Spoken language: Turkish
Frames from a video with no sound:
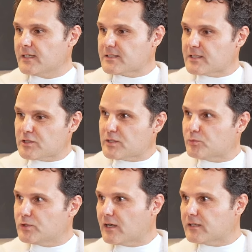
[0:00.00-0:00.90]
Sizce
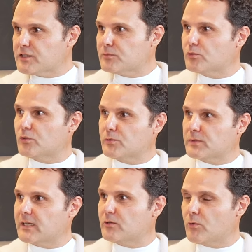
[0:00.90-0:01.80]
bu yaklaşım doğru mu?
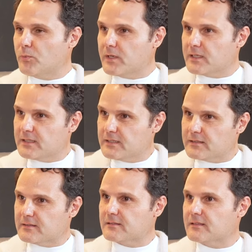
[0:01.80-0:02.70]
Yani o
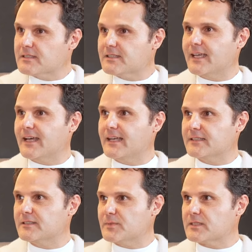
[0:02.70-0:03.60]
parayı nasıl
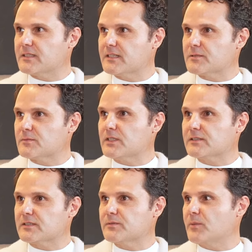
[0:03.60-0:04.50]
değerlendirmesi lazım yatırım